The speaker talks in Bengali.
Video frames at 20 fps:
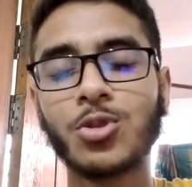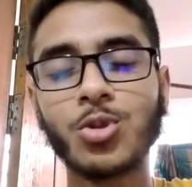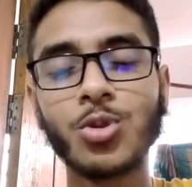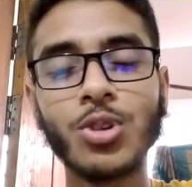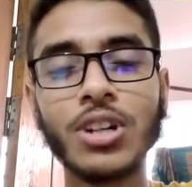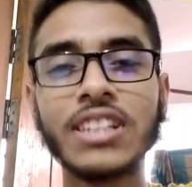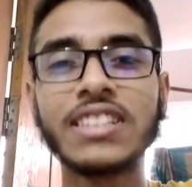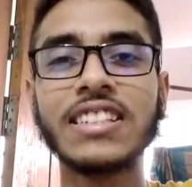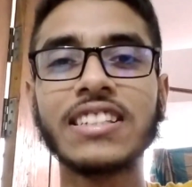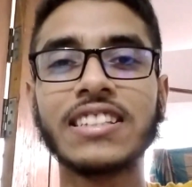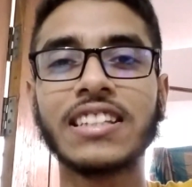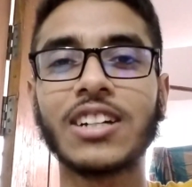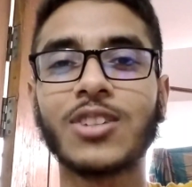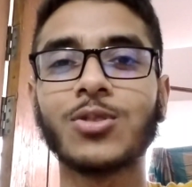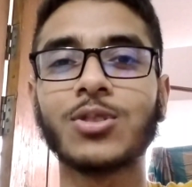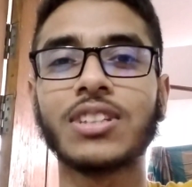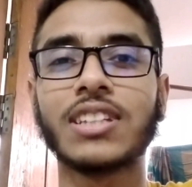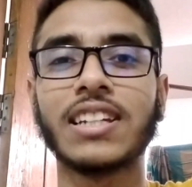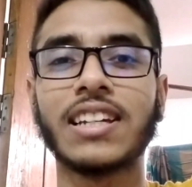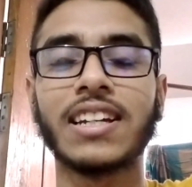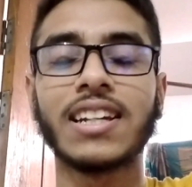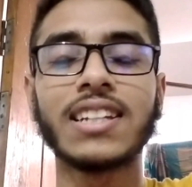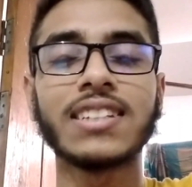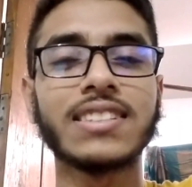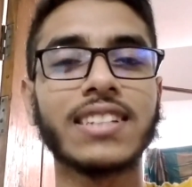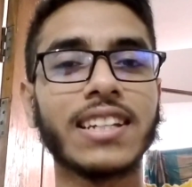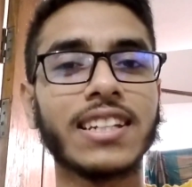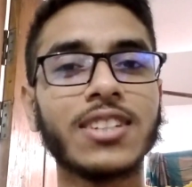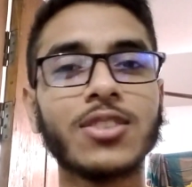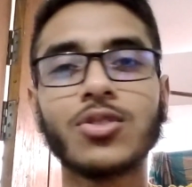ট্রুলি চিন্তা করতে গেলে
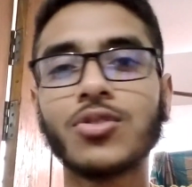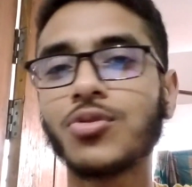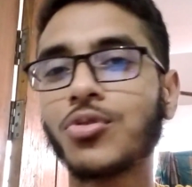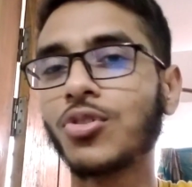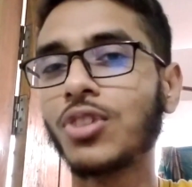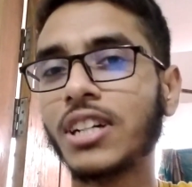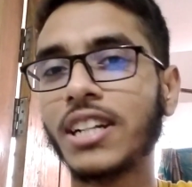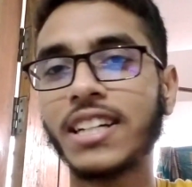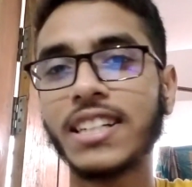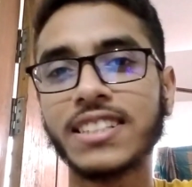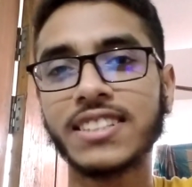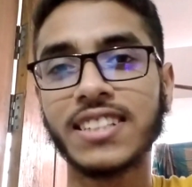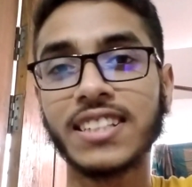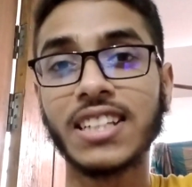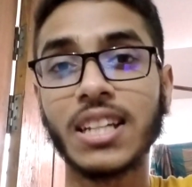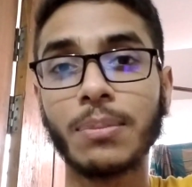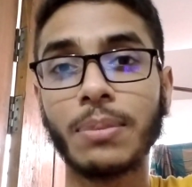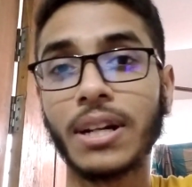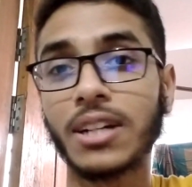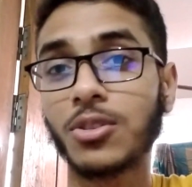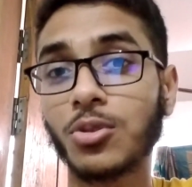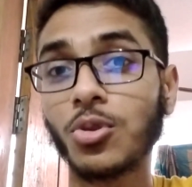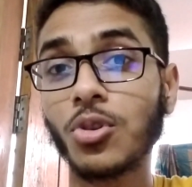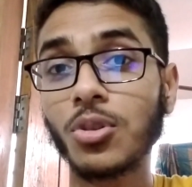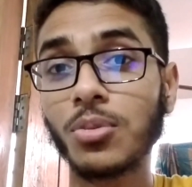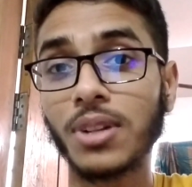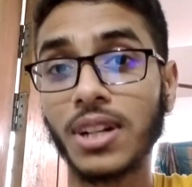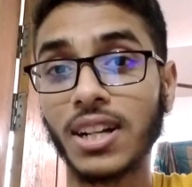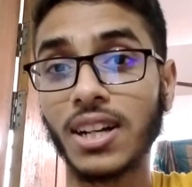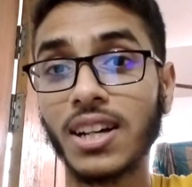সে কিন্তু ফুল ডেডিকেশন নিয়ে ব্যাট
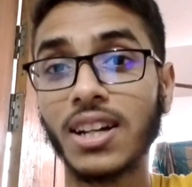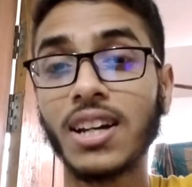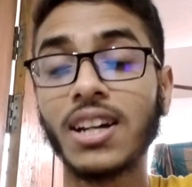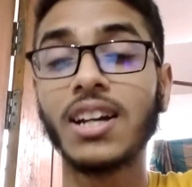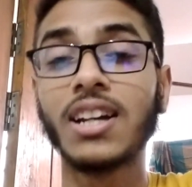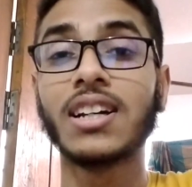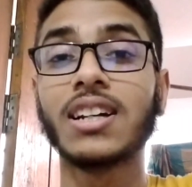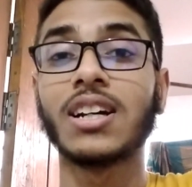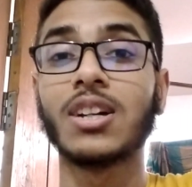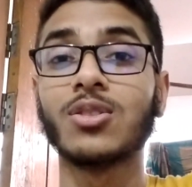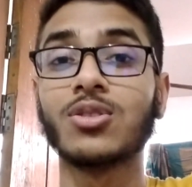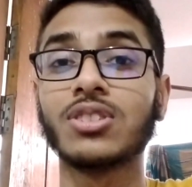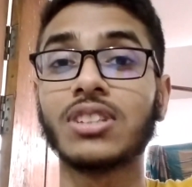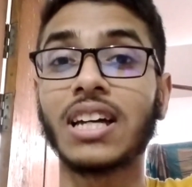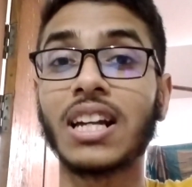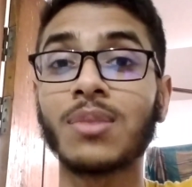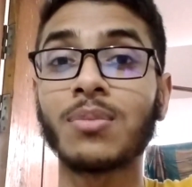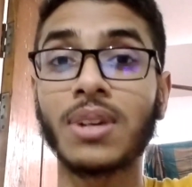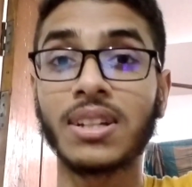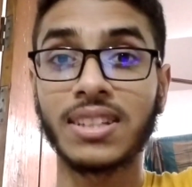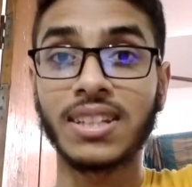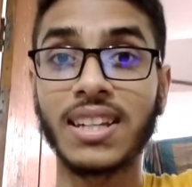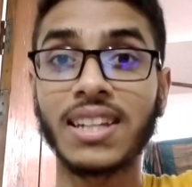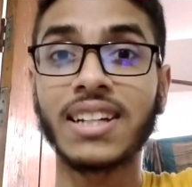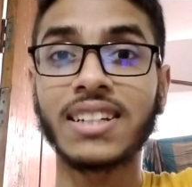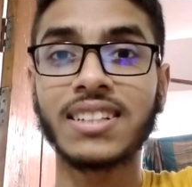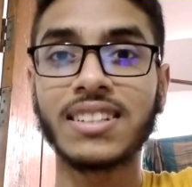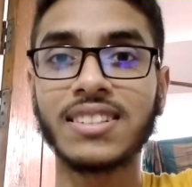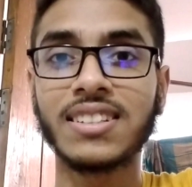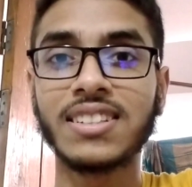করবে না কারণ তার
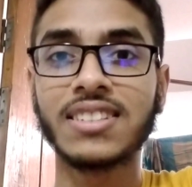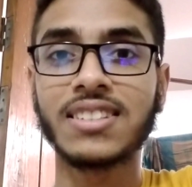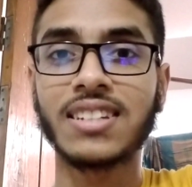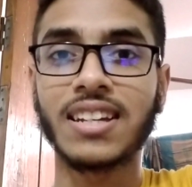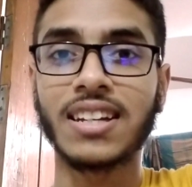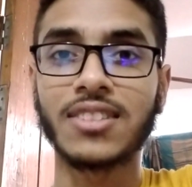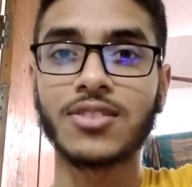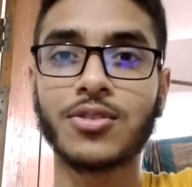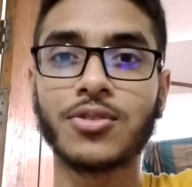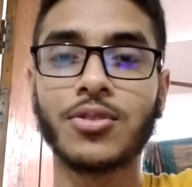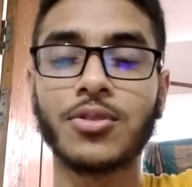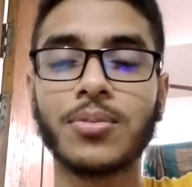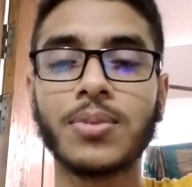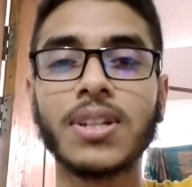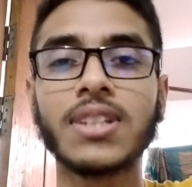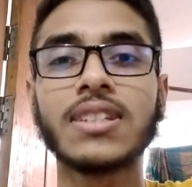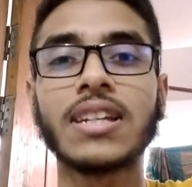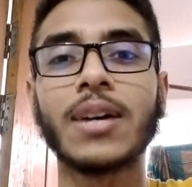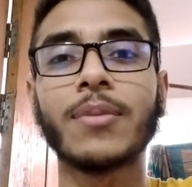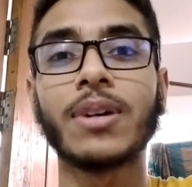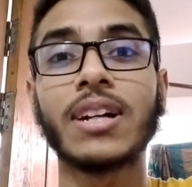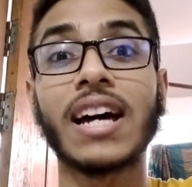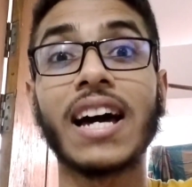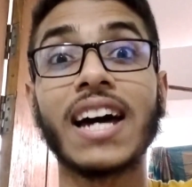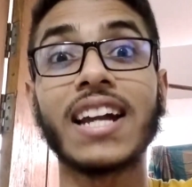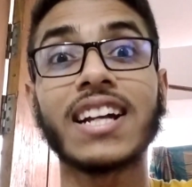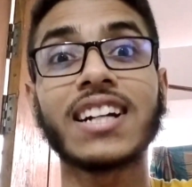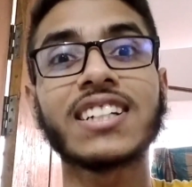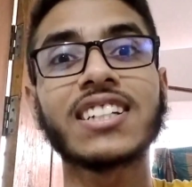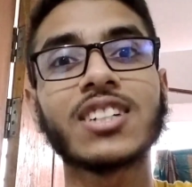মাথায় একটা জিনিস কাজ করবে যে আমার
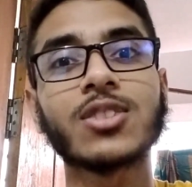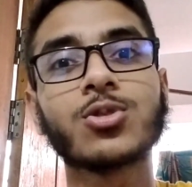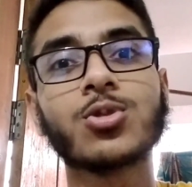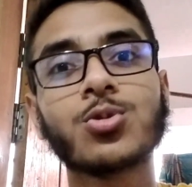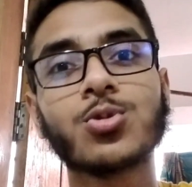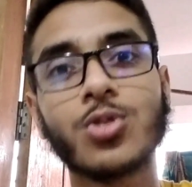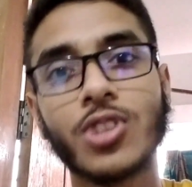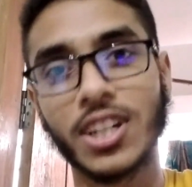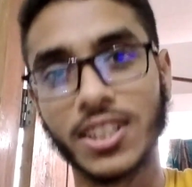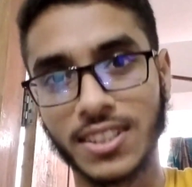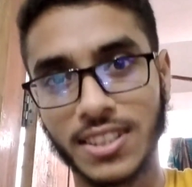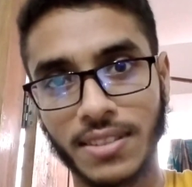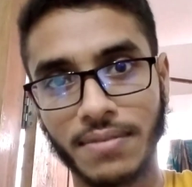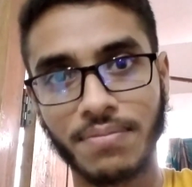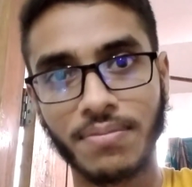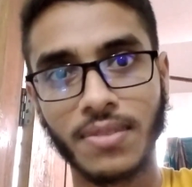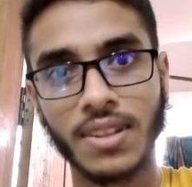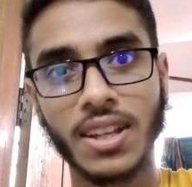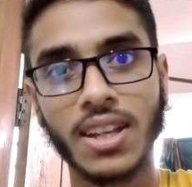আর একটা সুযোগ আছে